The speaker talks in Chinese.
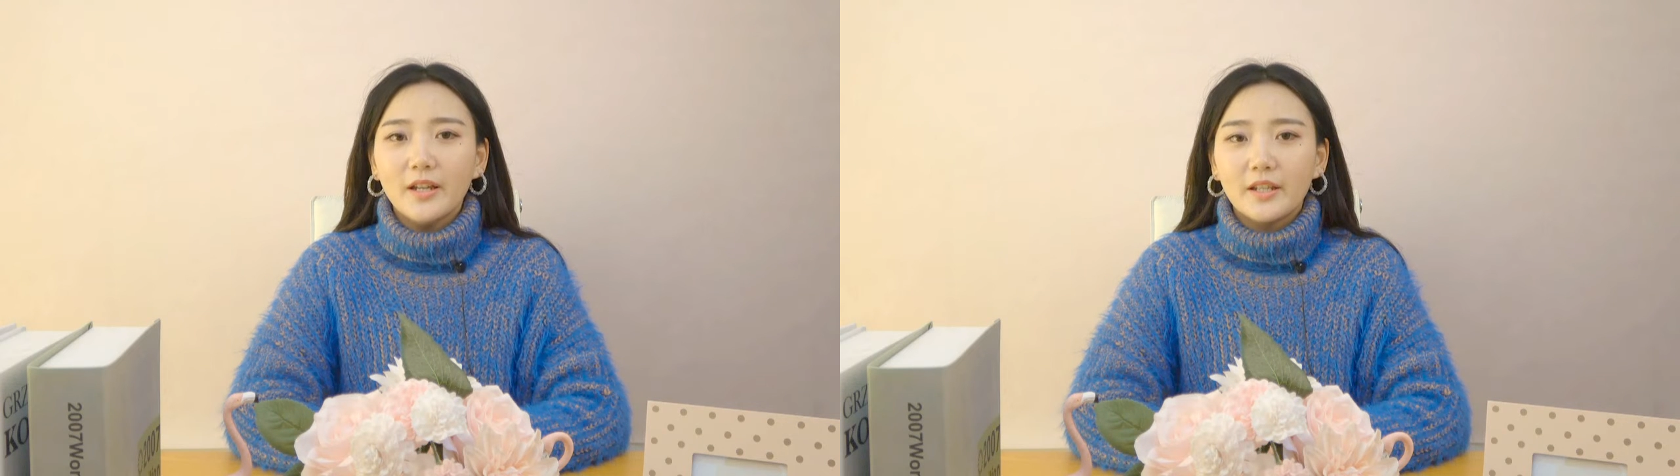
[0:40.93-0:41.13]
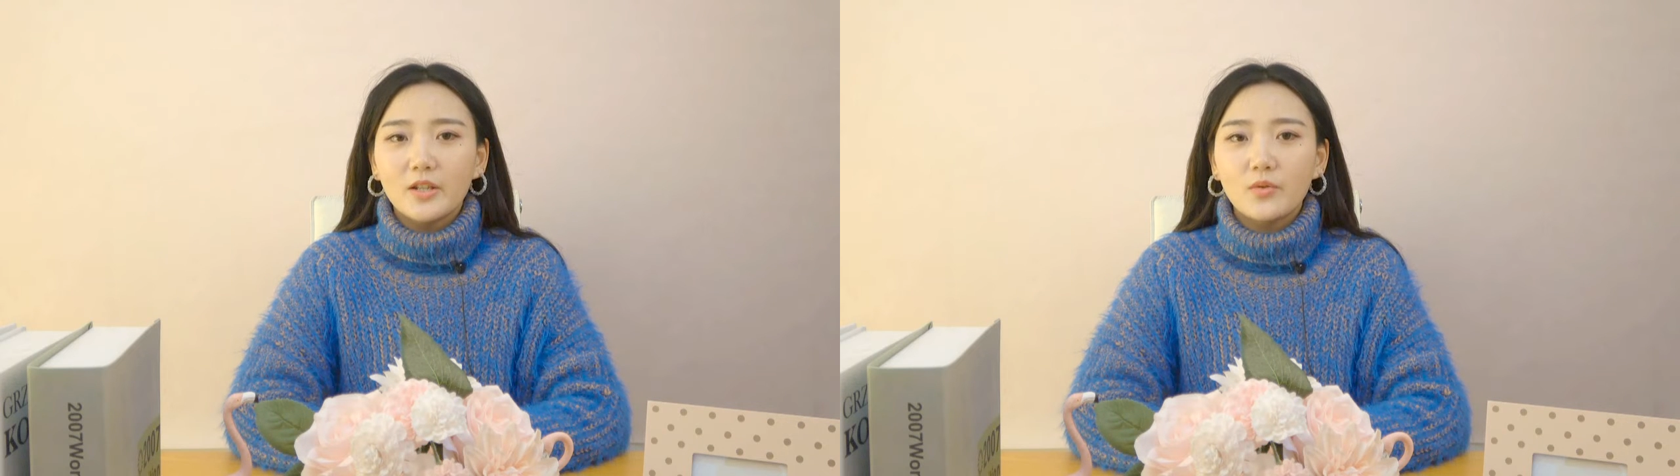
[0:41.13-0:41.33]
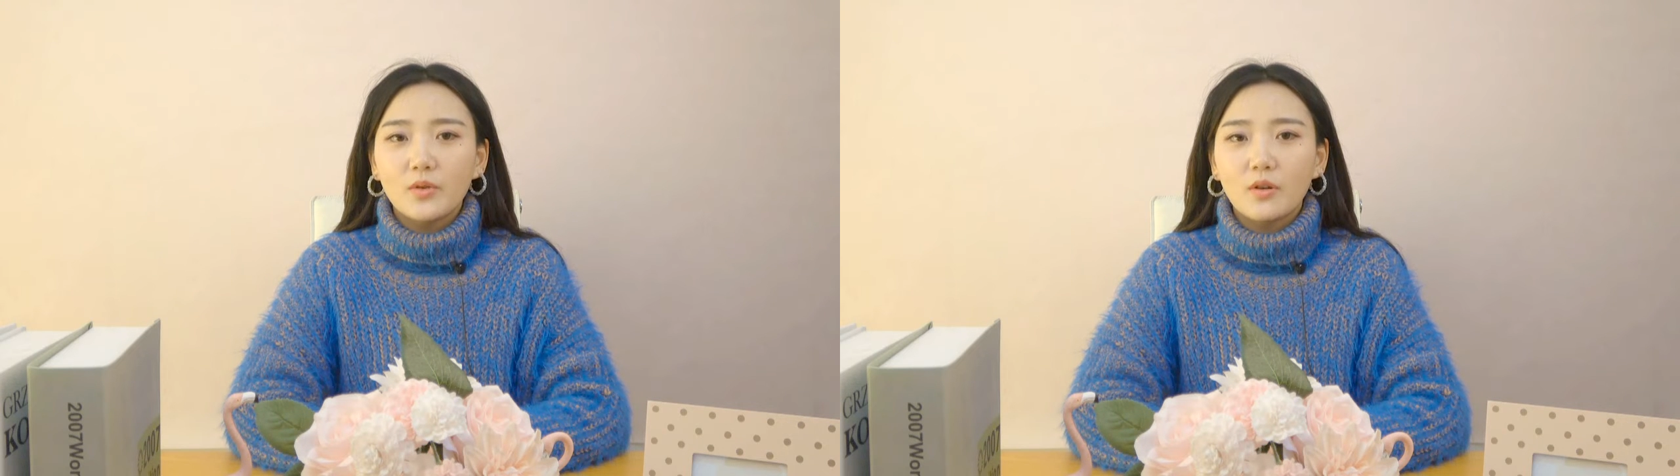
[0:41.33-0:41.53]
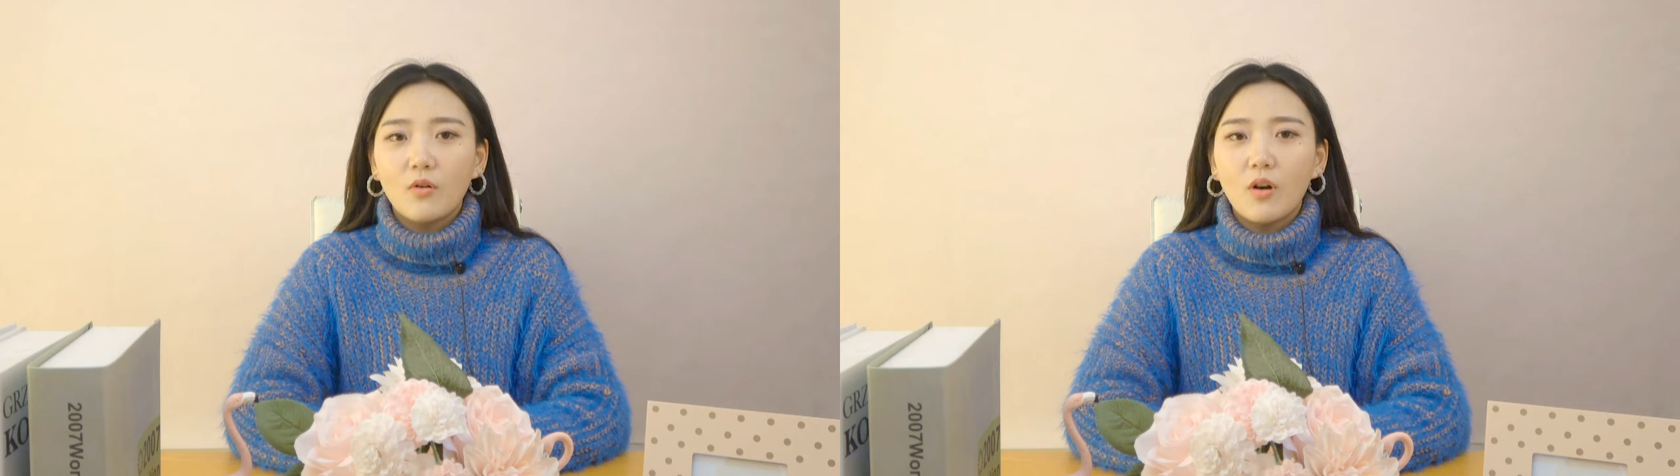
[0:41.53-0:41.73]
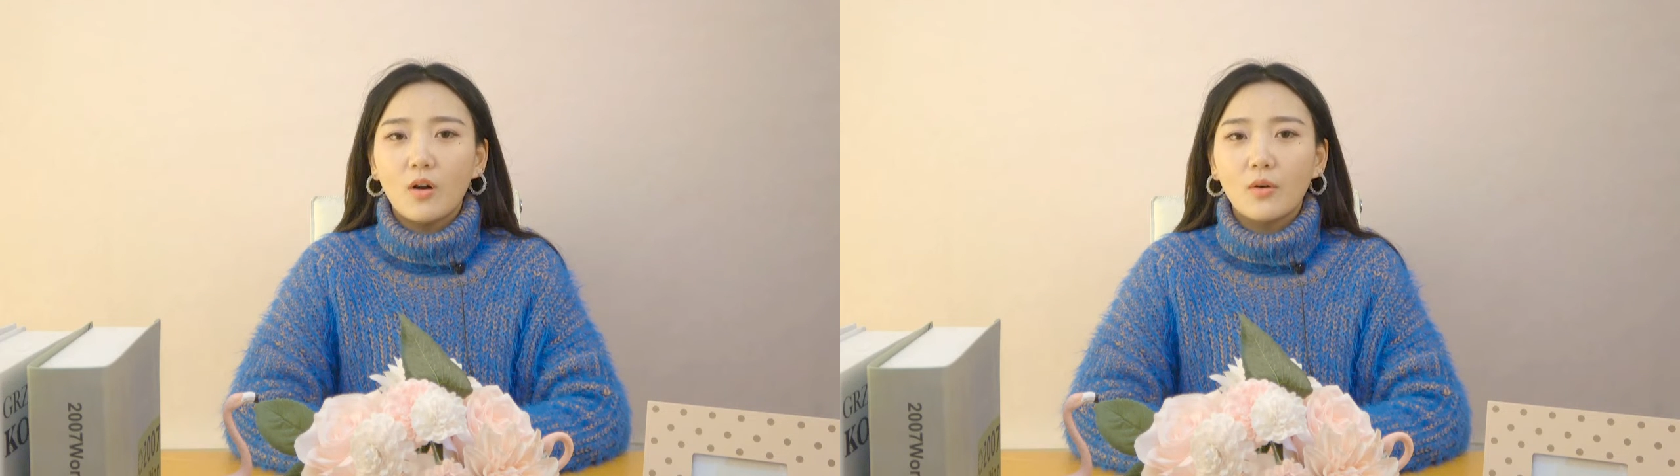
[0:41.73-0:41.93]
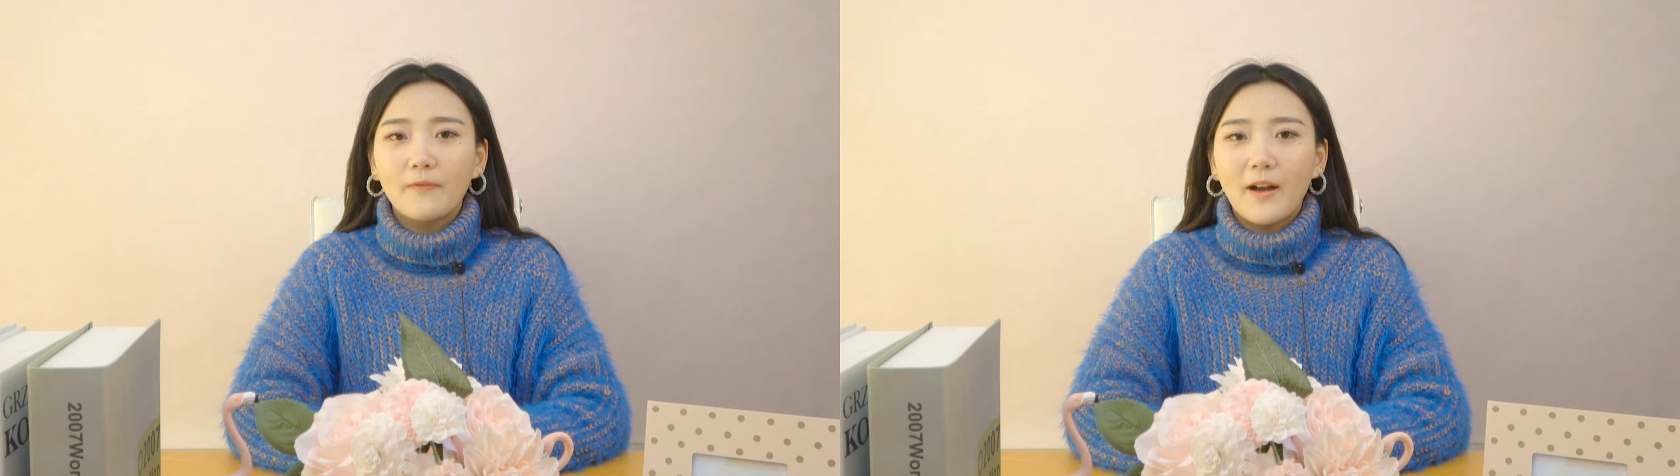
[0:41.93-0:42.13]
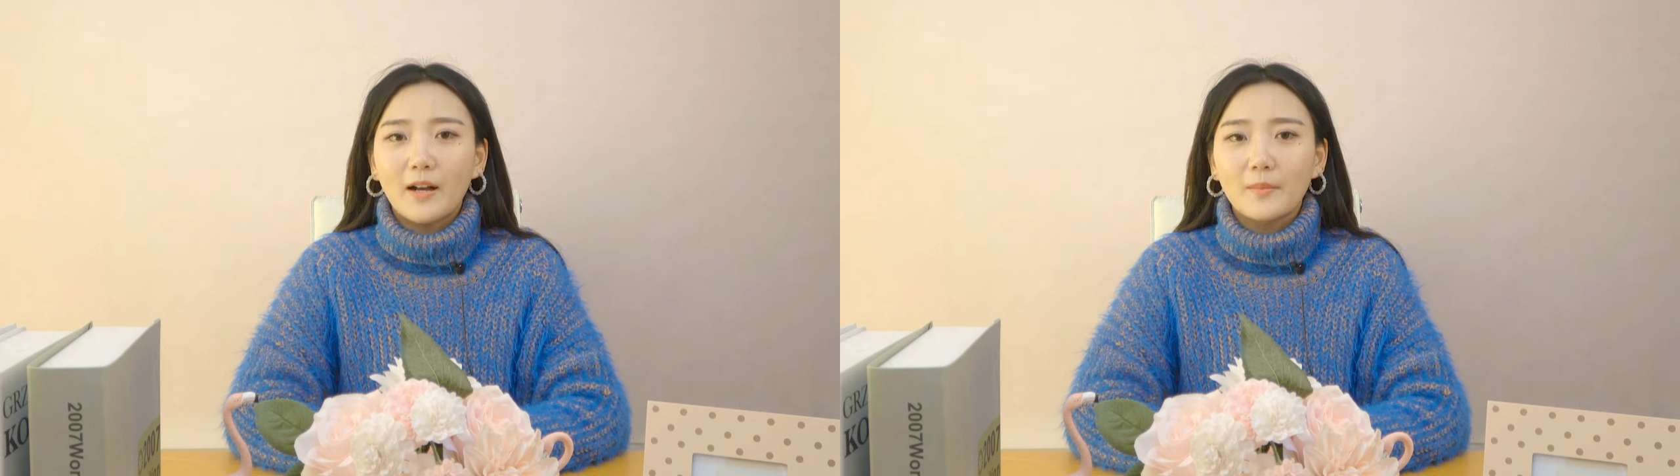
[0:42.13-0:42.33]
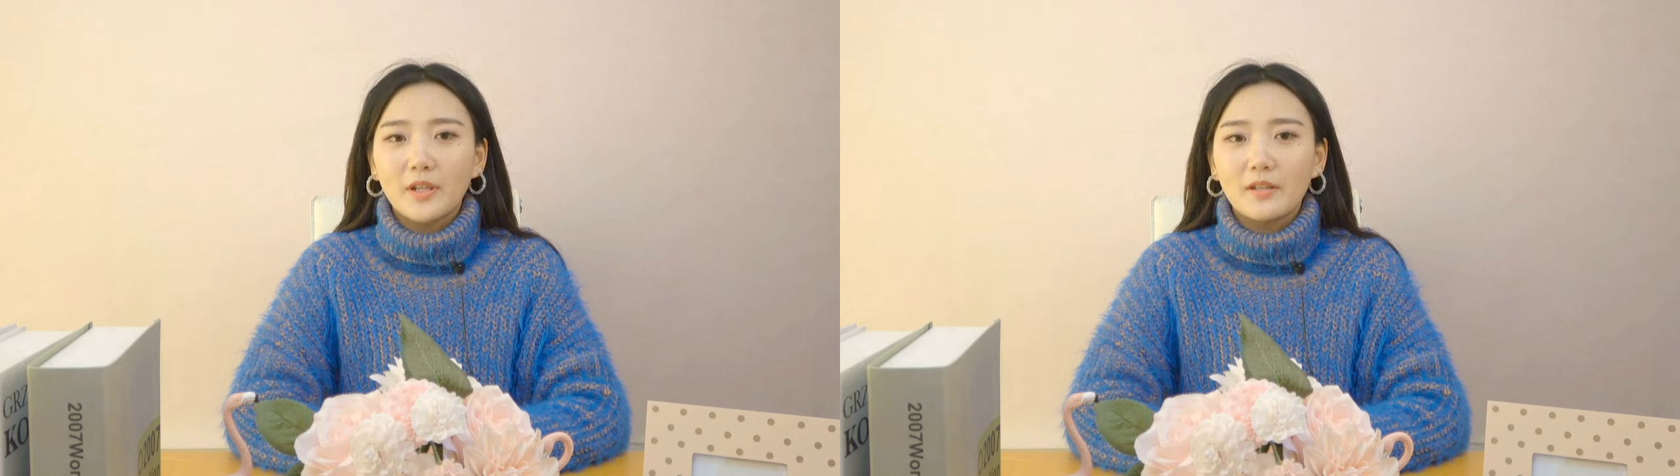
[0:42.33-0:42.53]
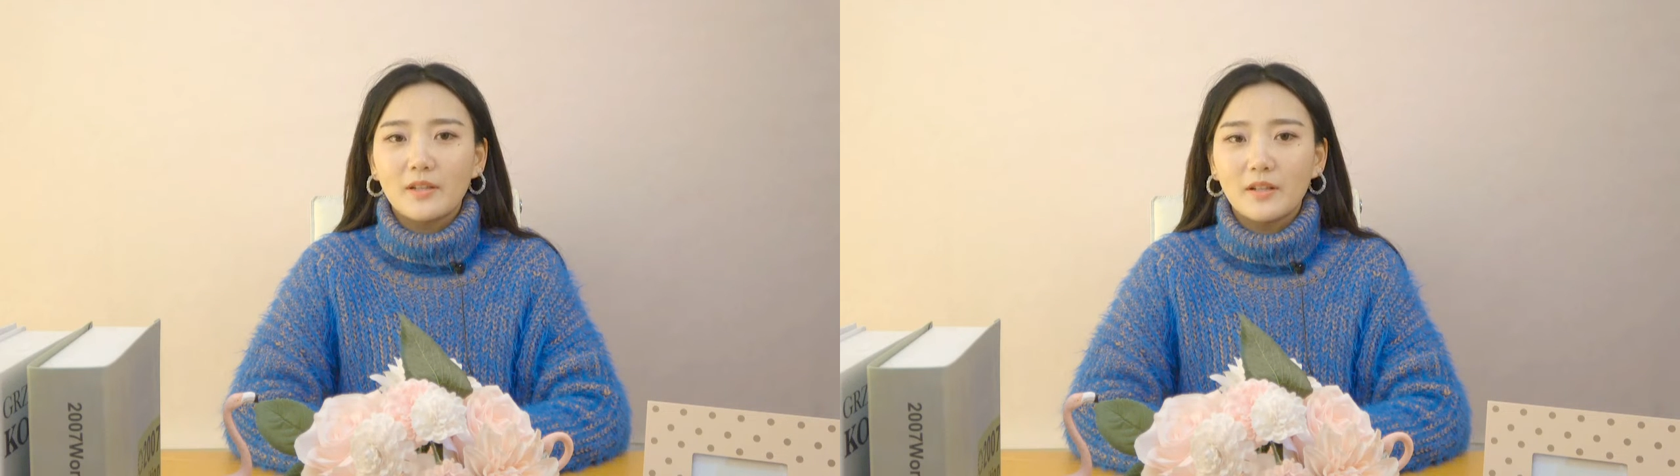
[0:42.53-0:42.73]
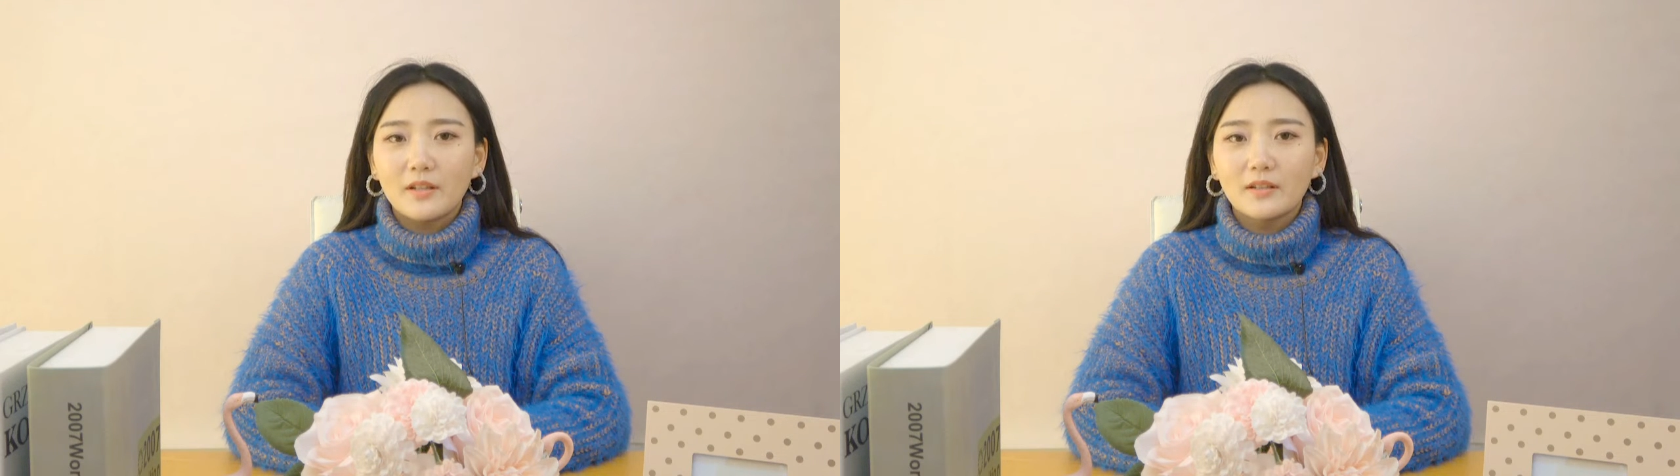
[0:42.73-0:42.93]
也许你偶尔会发个脾
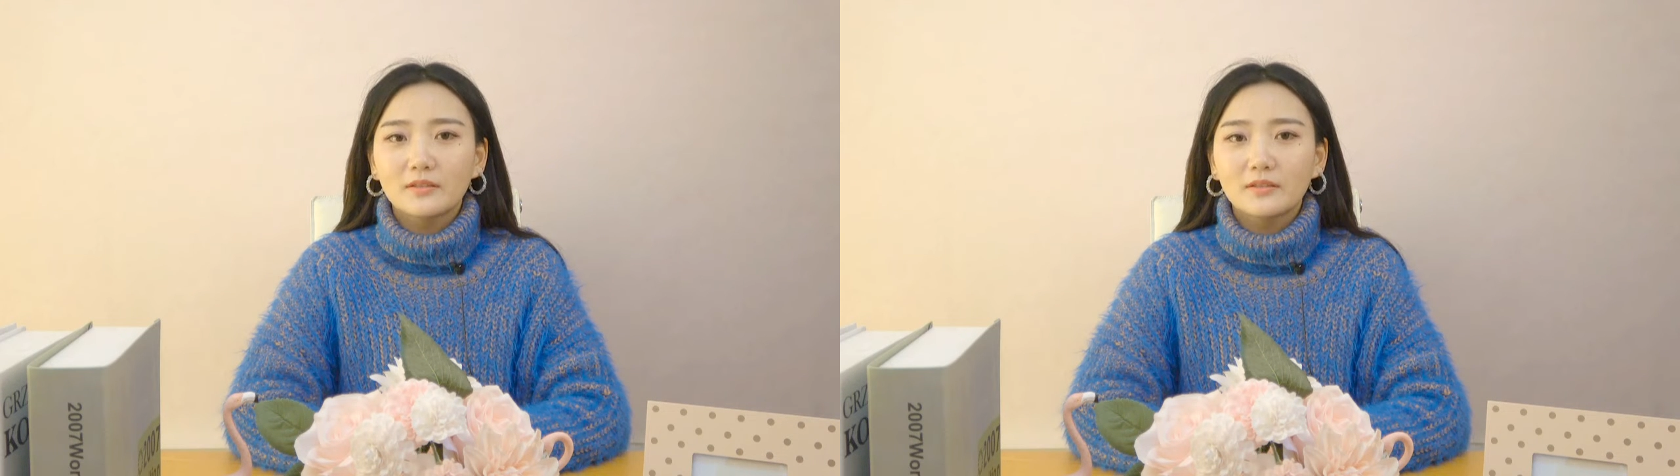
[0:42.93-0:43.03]
气，